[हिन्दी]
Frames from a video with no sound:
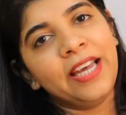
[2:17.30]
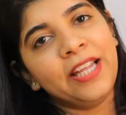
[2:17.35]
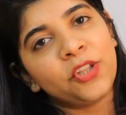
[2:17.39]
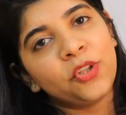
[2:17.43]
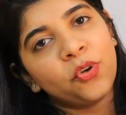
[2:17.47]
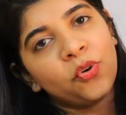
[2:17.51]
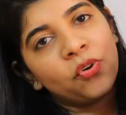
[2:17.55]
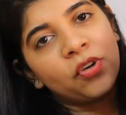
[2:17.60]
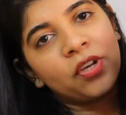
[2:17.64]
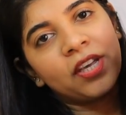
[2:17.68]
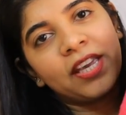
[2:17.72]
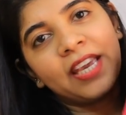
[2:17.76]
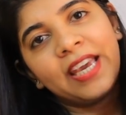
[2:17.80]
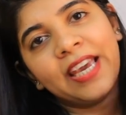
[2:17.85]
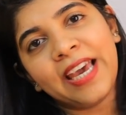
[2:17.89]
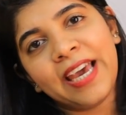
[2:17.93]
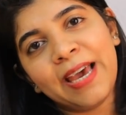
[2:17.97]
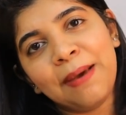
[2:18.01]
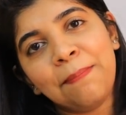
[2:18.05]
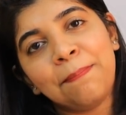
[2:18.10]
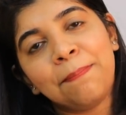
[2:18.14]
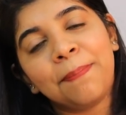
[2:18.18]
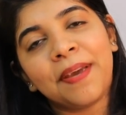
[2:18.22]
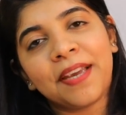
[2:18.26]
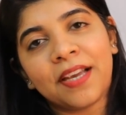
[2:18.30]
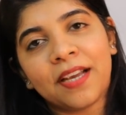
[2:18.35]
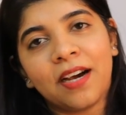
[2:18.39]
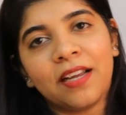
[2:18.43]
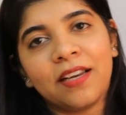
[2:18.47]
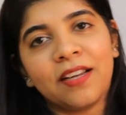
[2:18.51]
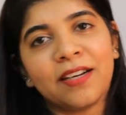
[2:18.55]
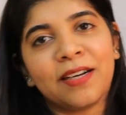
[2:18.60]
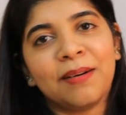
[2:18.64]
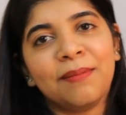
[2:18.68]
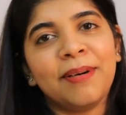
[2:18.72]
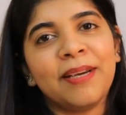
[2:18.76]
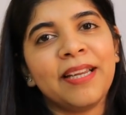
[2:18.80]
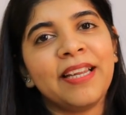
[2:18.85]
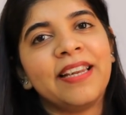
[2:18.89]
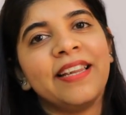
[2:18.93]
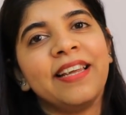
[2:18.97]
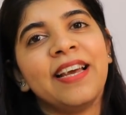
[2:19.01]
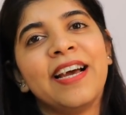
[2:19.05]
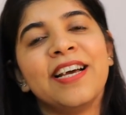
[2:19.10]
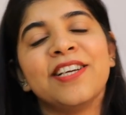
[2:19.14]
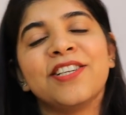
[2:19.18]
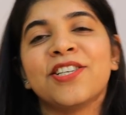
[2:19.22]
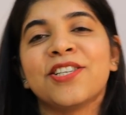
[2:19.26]
है तो ये है पिंक कलर का मैंने
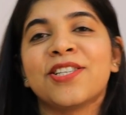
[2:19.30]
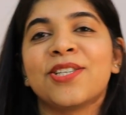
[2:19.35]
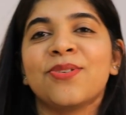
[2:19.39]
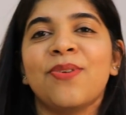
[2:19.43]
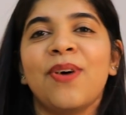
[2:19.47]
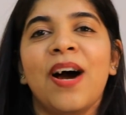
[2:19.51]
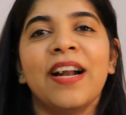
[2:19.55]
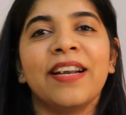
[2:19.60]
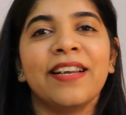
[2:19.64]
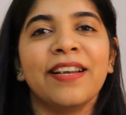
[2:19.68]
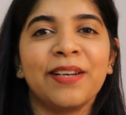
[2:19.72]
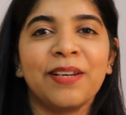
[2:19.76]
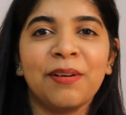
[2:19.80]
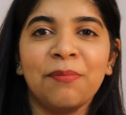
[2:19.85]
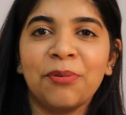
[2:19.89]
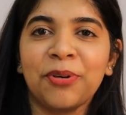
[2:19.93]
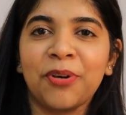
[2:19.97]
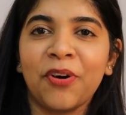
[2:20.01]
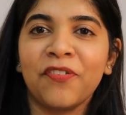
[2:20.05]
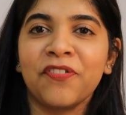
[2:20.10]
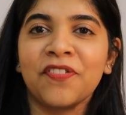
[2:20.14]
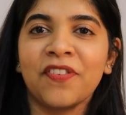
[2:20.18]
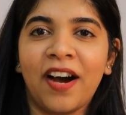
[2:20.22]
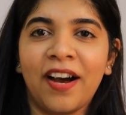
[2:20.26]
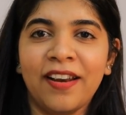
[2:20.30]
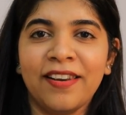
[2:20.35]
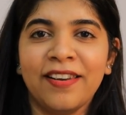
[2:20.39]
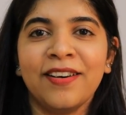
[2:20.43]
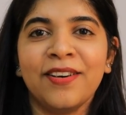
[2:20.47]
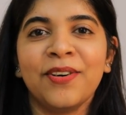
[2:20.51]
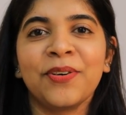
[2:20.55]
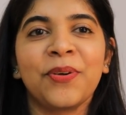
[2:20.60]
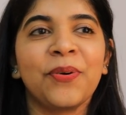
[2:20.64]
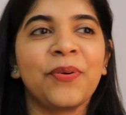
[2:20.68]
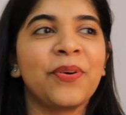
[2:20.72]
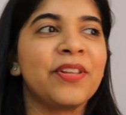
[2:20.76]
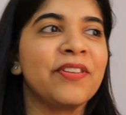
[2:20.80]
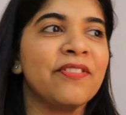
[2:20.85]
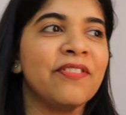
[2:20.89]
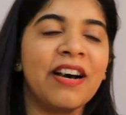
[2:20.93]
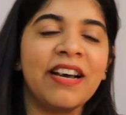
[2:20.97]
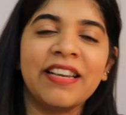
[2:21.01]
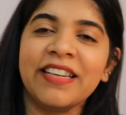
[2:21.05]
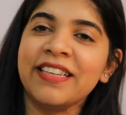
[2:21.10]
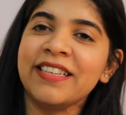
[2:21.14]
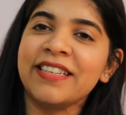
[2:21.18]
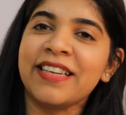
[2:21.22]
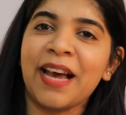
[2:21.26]
लिया है जस्ट टू एड लिटिल बिट ऑफ कलर क्योंकि
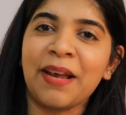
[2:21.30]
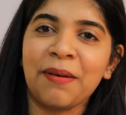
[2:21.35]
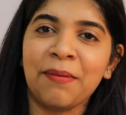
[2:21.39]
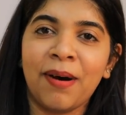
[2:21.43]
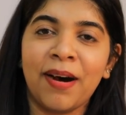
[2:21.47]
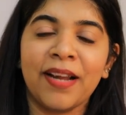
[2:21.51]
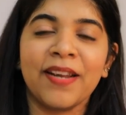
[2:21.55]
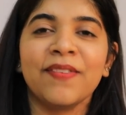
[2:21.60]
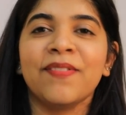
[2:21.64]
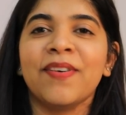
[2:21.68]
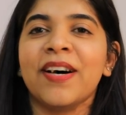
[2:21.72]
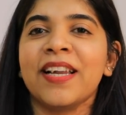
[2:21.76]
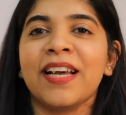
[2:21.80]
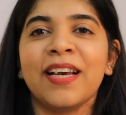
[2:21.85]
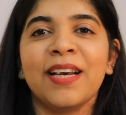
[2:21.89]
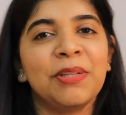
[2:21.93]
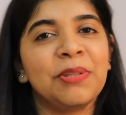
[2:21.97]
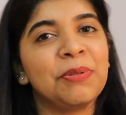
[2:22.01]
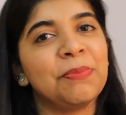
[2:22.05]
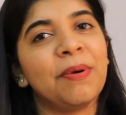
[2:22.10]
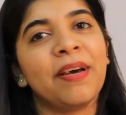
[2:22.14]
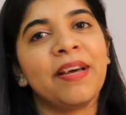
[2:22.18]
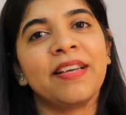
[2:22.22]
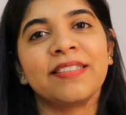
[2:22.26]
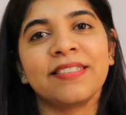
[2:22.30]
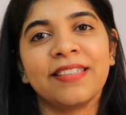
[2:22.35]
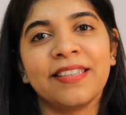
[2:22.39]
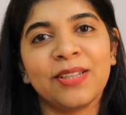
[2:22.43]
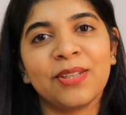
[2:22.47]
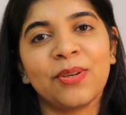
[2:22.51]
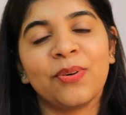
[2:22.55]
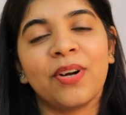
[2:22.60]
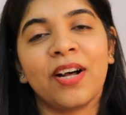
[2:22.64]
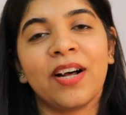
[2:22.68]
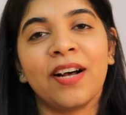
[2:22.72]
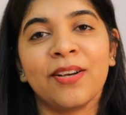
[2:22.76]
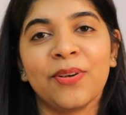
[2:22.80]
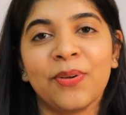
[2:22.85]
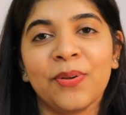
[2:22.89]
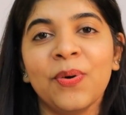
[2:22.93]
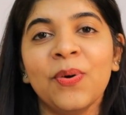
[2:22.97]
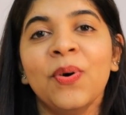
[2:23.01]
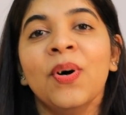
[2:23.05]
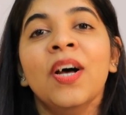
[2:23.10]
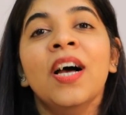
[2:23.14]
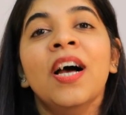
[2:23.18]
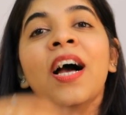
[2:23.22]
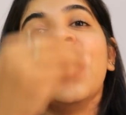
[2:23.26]
दिवाली टाइम आने वाला है तो मैं इसलिए थोड़ा यू
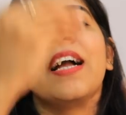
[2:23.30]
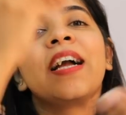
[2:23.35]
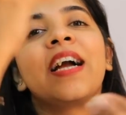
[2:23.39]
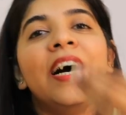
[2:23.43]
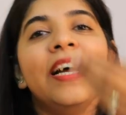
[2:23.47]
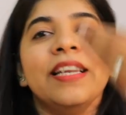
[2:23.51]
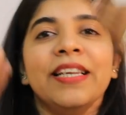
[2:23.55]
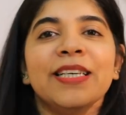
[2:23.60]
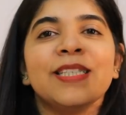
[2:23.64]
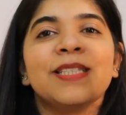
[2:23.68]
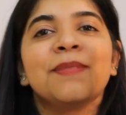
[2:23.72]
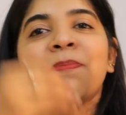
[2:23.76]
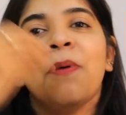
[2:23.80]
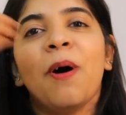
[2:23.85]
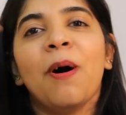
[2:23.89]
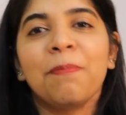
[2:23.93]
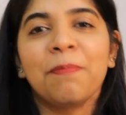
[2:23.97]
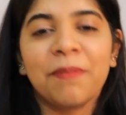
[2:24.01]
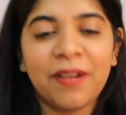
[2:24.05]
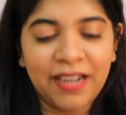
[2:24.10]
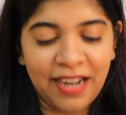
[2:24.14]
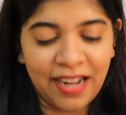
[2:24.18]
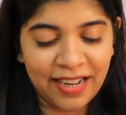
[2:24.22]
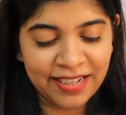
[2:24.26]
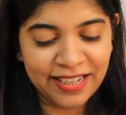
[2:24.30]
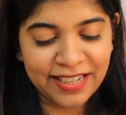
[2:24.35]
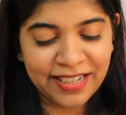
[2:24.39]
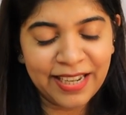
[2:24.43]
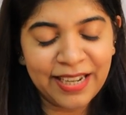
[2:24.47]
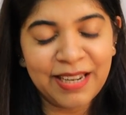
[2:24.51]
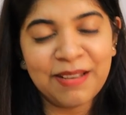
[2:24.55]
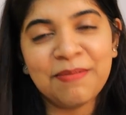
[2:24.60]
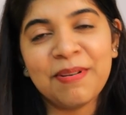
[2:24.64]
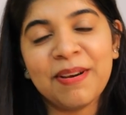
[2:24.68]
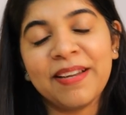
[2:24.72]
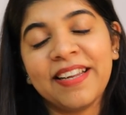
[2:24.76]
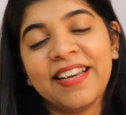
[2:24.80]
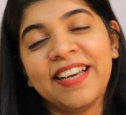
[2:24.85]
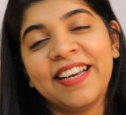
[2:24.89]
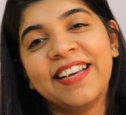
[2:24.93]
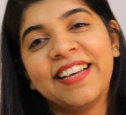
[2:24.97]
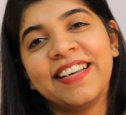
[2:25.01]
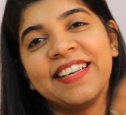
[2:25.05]
नो कलर्स पॉप कराने के लिए मैंने